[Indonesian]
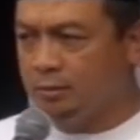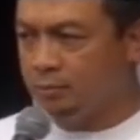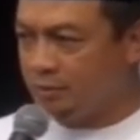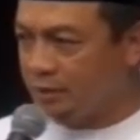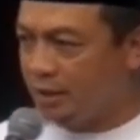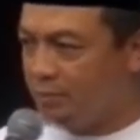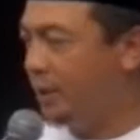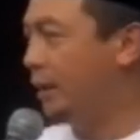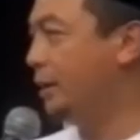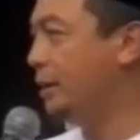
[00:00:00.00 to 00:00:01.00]
Sangat
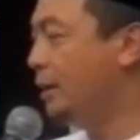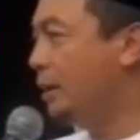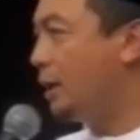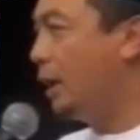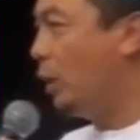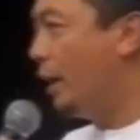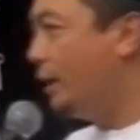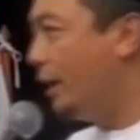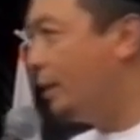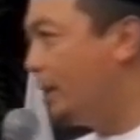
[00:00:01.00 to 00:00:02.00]
bahaya. Kalau
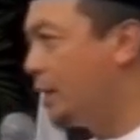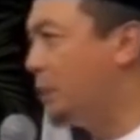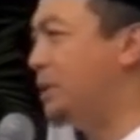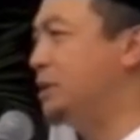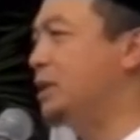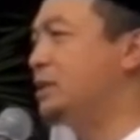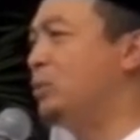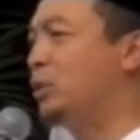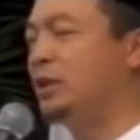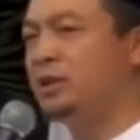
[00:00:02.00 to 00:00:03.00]
ada anak nggak percaya
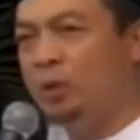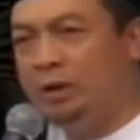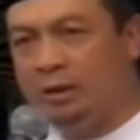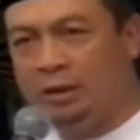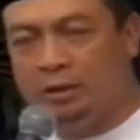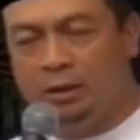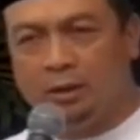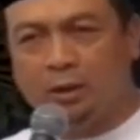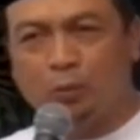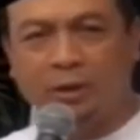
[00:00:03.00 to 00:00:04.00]
sama orang tuanya,
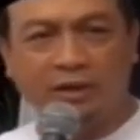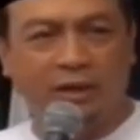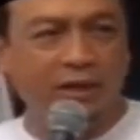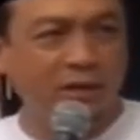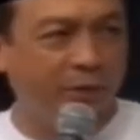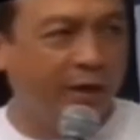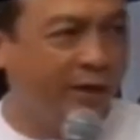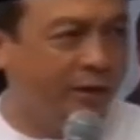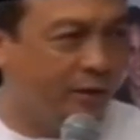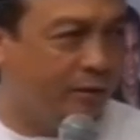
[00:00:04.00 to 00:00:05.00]
rumah tangganya
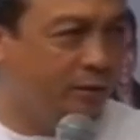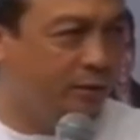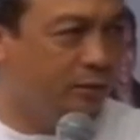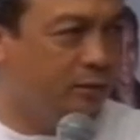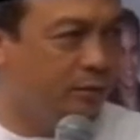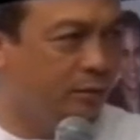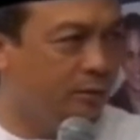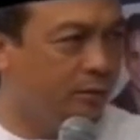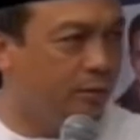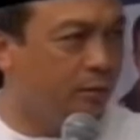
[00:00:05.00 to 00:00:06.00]
bahaya nggak?
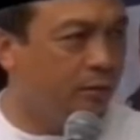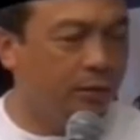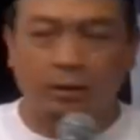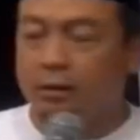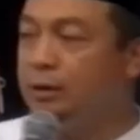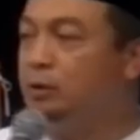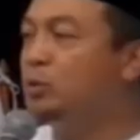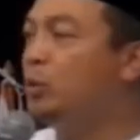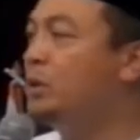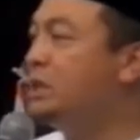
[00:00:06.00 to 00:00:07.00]
itu
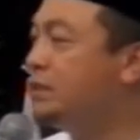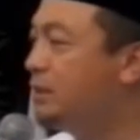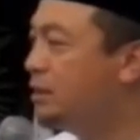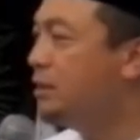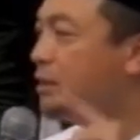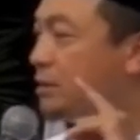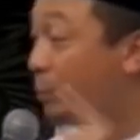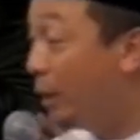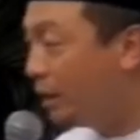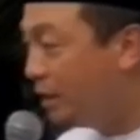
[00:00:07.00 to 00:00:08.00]
kondisi
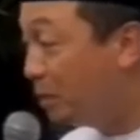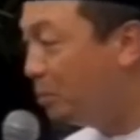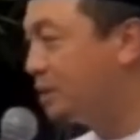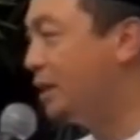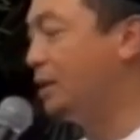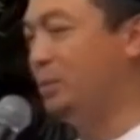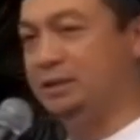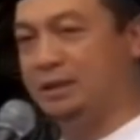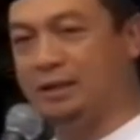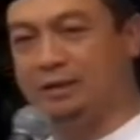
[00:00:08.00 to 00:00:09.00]
sebagian besar
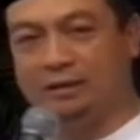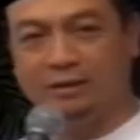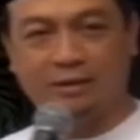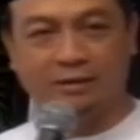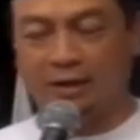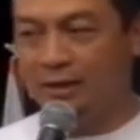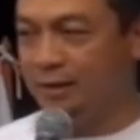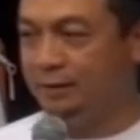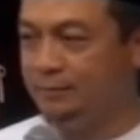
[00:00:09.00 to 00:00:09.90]
masyarakat kita sekarang.